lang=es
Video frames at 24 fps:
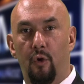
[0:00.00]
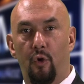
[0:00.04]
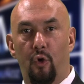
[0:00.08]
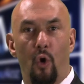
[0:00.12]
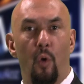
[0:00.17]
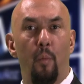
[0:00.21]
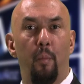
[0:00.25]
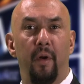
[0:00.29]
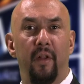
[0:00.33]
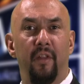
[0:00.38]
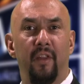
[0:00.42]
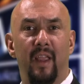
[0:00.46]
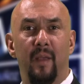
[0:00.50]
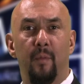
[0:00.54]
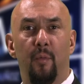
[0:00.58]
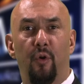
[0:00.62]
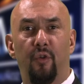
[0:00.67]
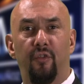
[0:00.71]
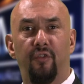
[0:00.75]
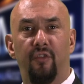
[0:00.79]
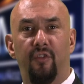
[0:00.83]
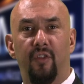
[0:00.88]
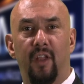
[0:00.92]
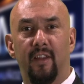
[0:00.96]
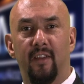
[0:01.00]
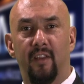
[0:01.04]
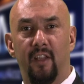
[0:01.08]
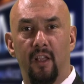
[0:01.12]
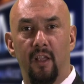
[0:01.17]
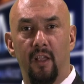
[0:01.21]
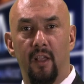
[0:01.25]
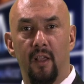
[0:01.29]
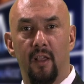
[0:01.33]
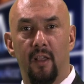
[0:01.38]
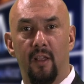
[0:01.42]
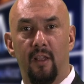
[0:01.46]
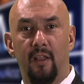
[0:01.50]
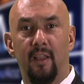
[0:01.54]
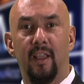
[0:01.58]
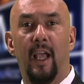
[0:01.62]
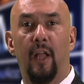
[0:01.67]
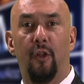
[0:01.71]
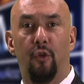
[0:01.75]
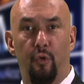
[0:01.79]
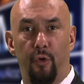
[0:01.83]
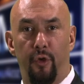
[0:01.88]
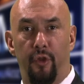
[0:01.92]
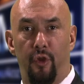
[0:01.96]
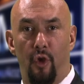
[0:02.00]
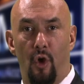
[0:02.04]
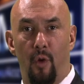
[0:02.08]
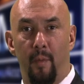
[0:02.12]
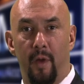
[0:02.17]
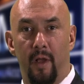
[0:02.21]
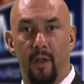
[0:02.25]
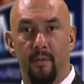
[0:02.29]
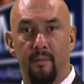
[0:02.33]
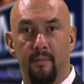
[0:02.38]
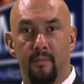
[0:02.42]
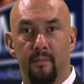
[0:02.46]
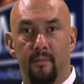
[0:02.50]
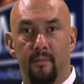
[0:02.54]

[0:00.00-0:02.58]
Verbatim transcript: Comprendemos a ti y a tu idioma.